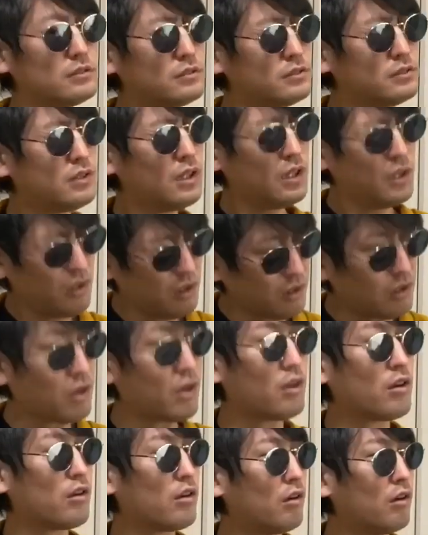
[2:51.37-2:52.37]
はいはいはいはい。
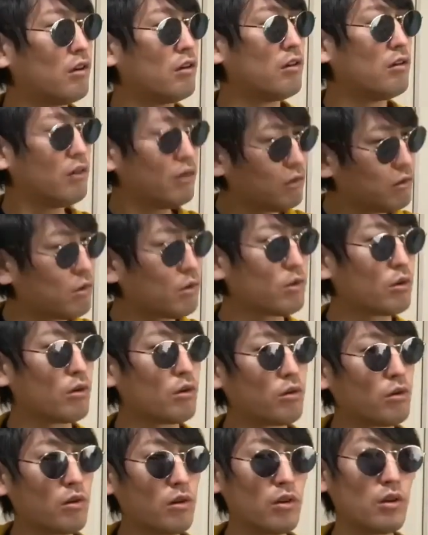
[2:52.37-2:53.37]
はいはいはいはい。
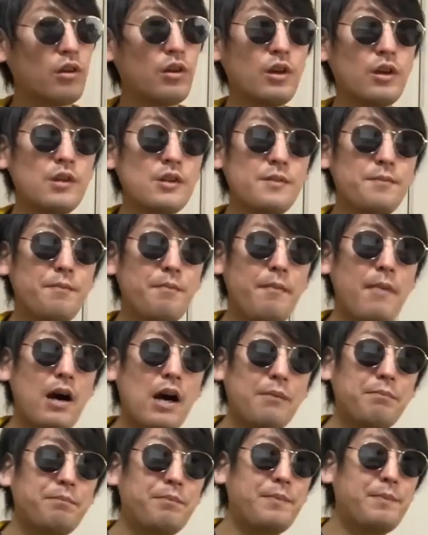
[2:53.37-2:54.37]

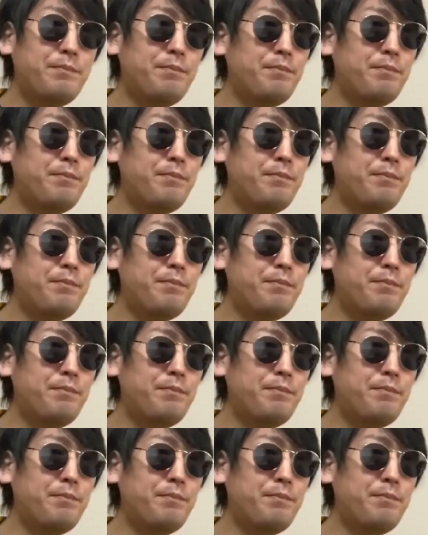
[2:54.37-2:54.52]
まあ、